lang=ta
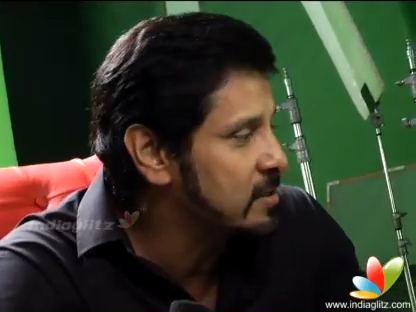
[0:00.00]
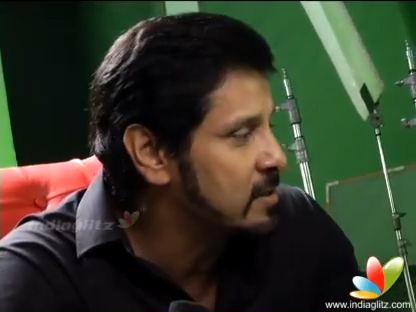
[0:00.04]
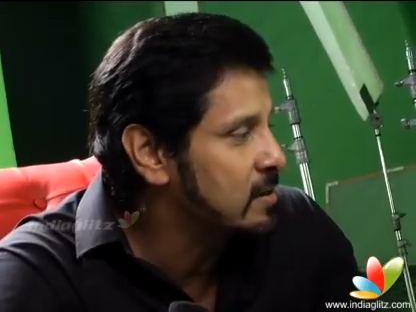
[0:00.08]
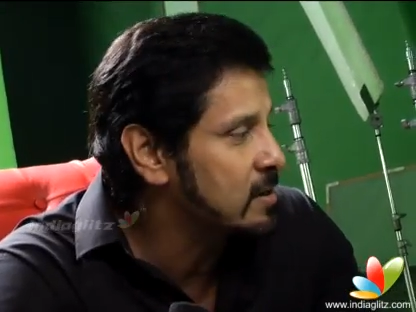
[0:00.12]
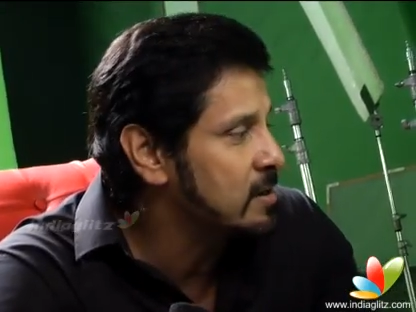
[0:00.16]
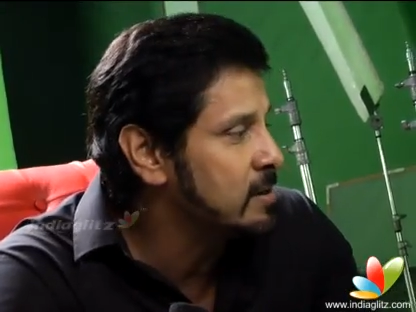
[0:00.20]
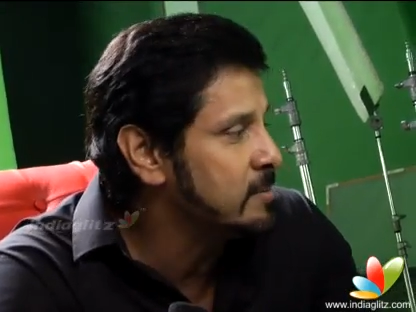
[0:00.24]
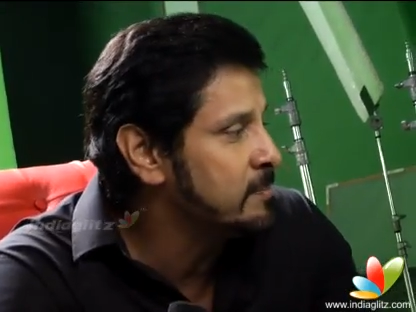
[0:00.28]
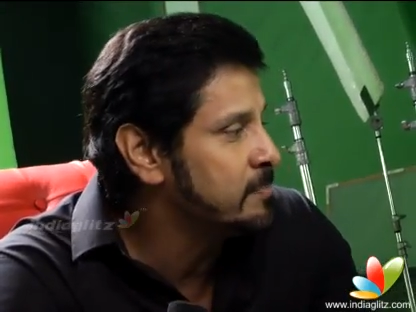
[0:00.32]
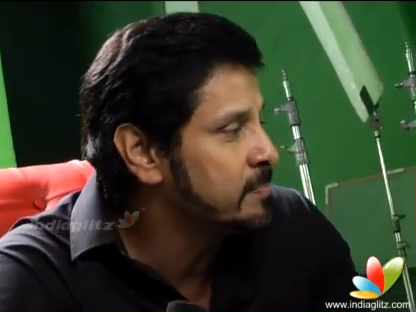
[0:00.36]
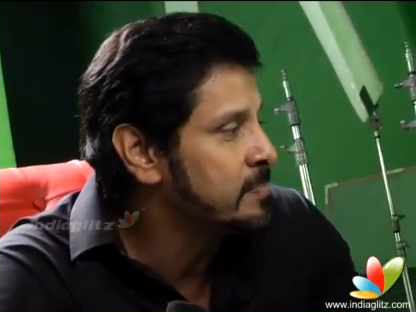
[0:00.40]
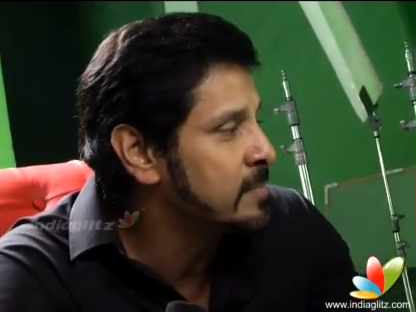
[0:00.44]

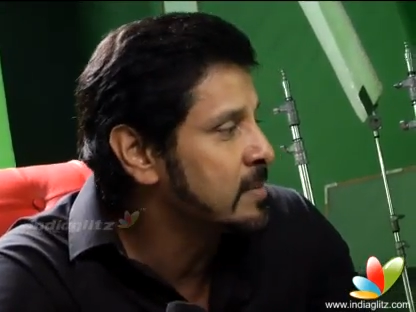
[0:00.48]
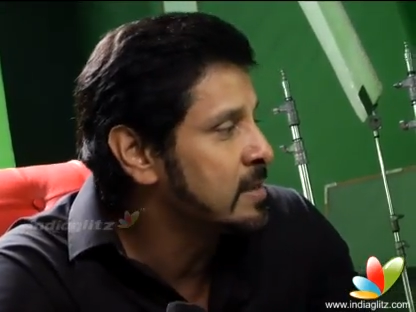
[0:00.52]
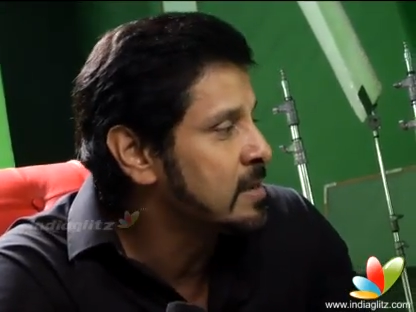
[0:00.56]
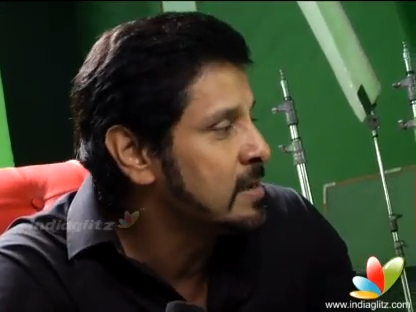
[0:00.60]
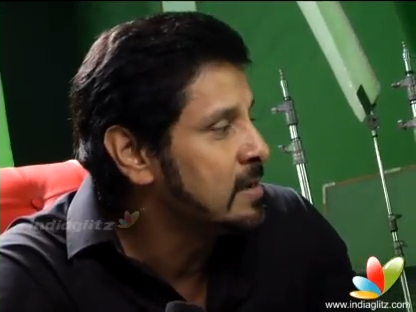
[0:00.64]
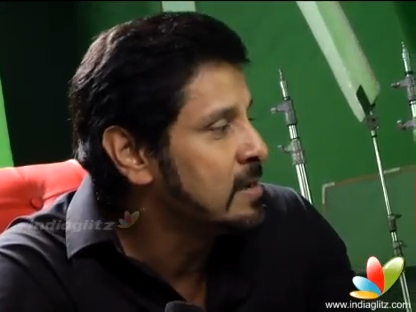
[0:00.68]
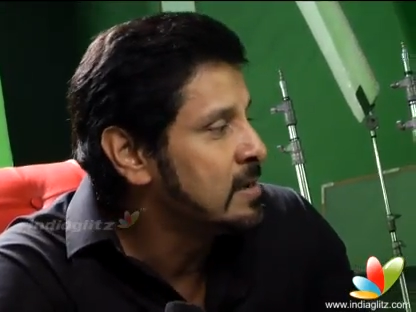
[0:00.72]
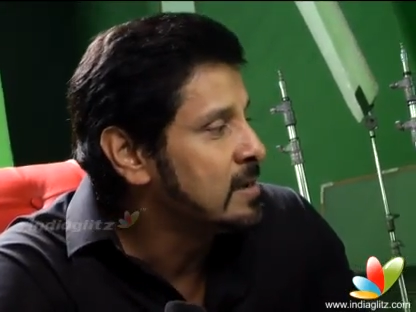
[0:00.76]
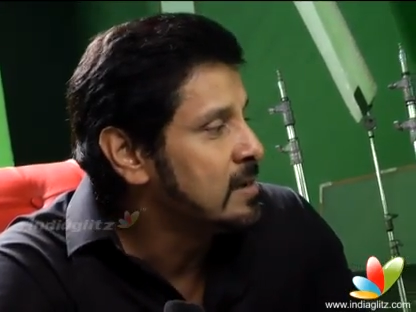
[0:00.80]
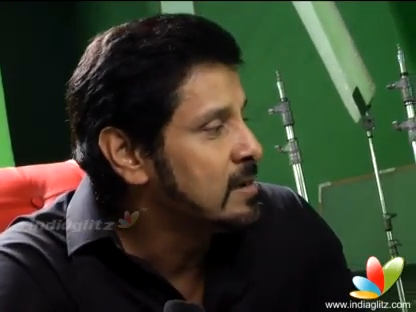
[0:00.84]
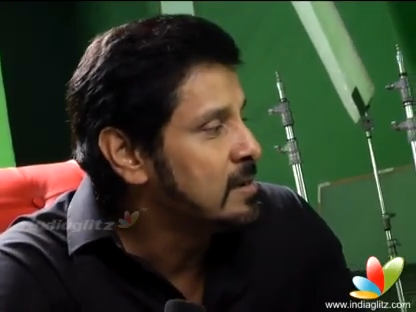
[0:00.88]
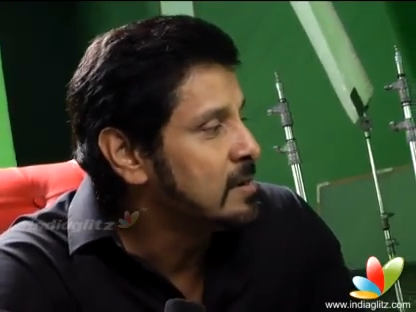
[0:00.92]
பார்த்துக்கலாம்
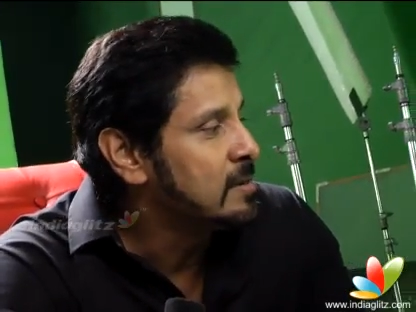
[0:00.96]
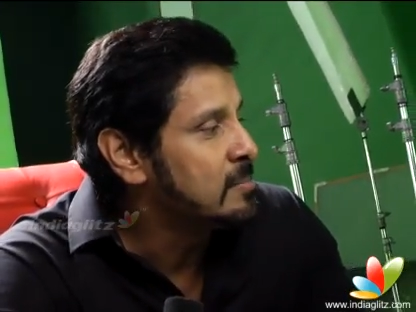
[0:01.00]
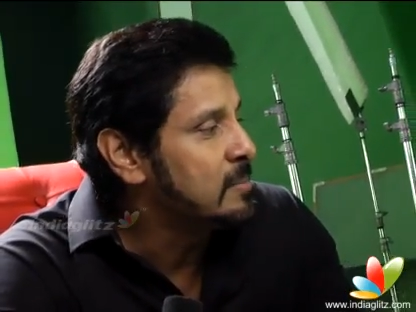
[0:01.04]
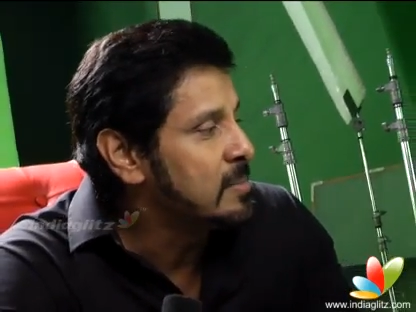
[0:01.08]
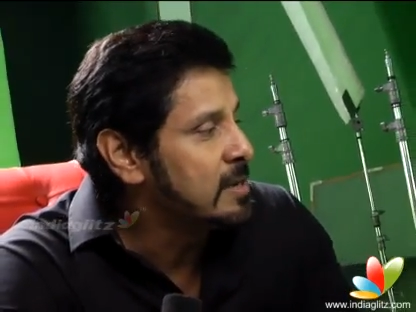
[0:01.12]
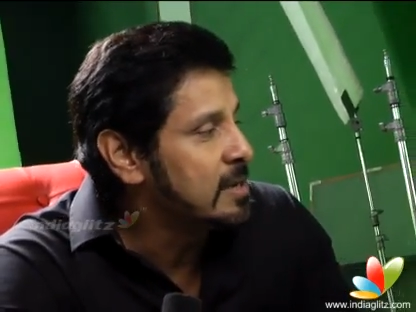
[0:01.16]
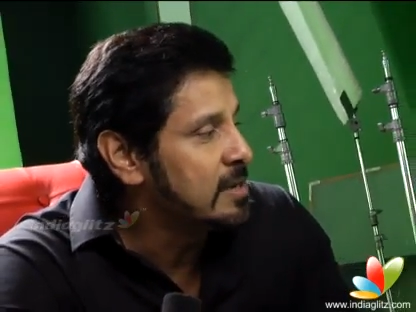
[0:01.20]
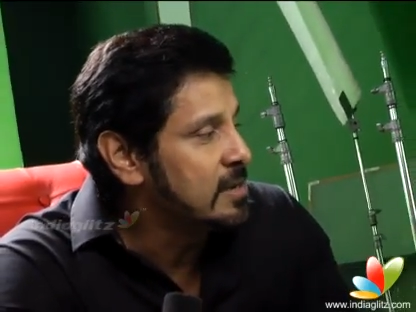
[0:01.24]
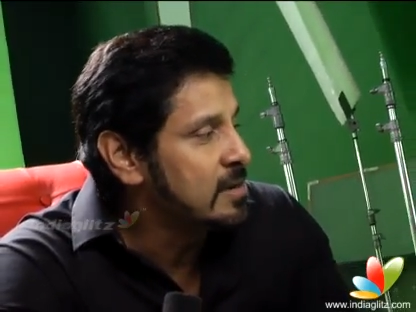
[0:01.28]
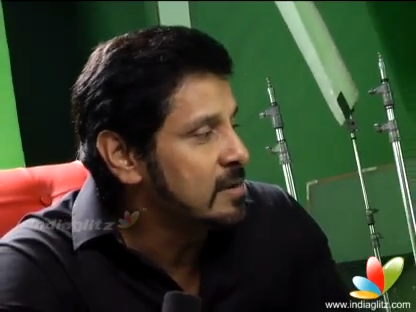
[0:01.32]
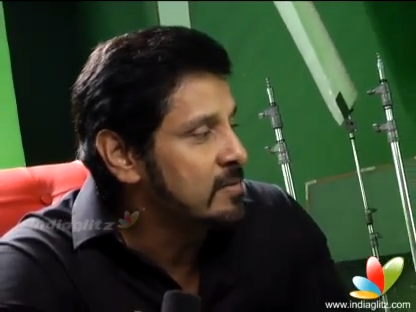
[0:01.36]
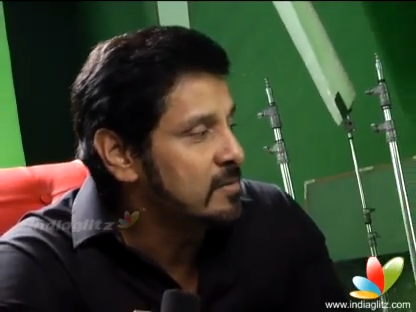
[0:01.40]

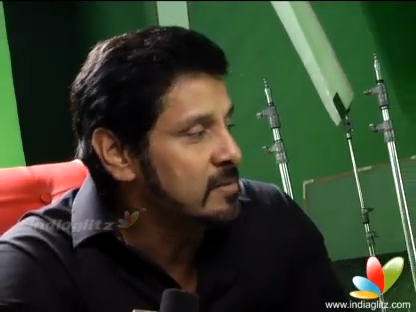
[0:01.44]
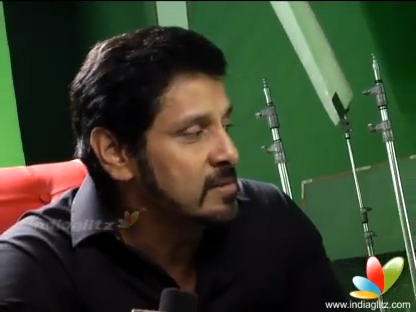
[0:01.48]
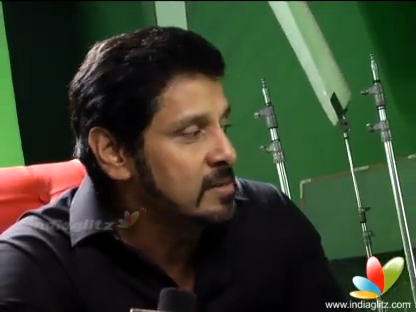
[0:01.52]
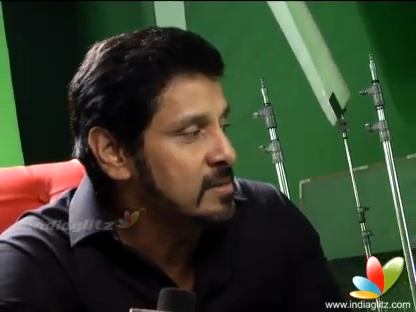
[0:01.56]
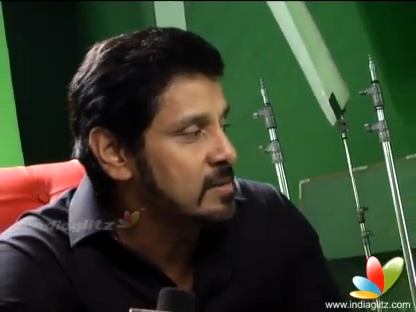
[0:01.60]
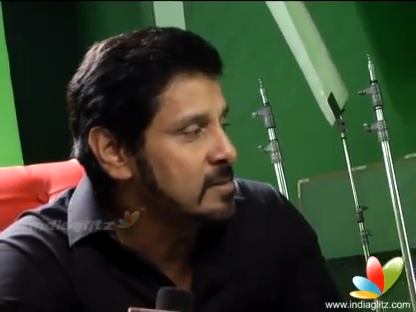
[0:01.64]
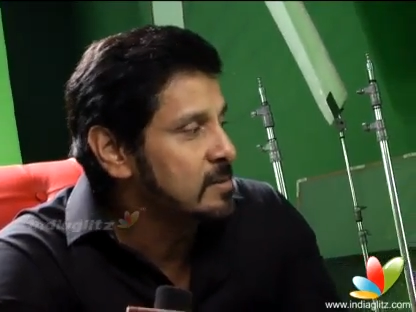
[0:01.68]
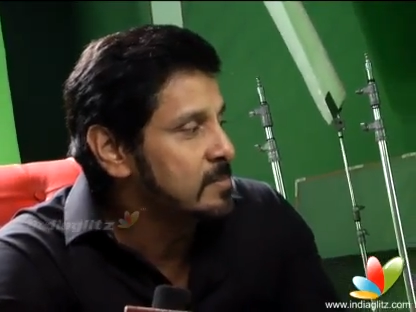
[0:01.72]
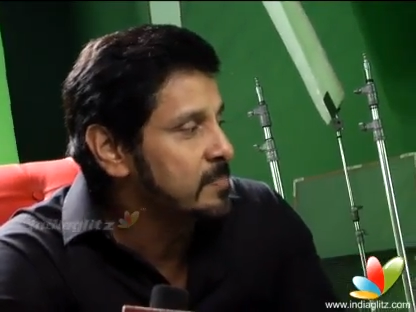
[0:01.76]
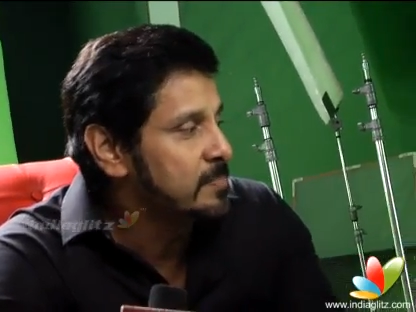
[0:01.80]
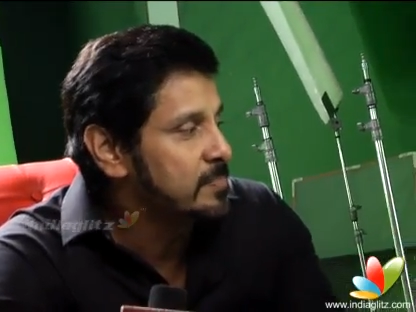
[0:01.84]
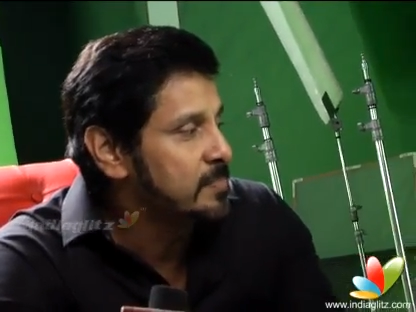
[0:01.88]
மீடியா
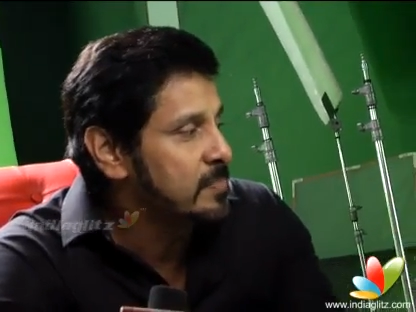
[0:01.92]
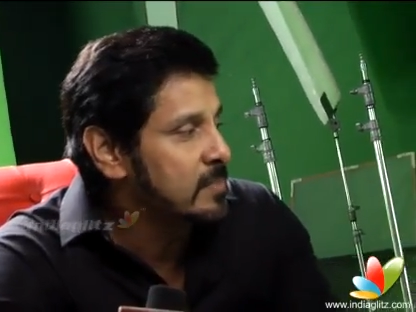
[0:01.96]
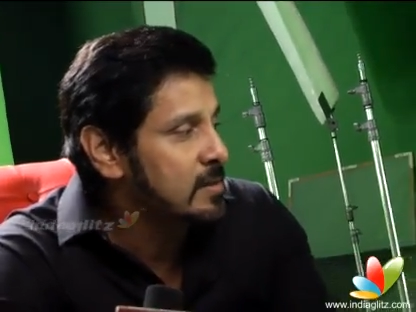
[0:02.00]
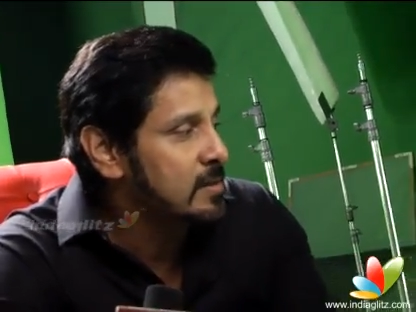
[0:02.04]
வந்து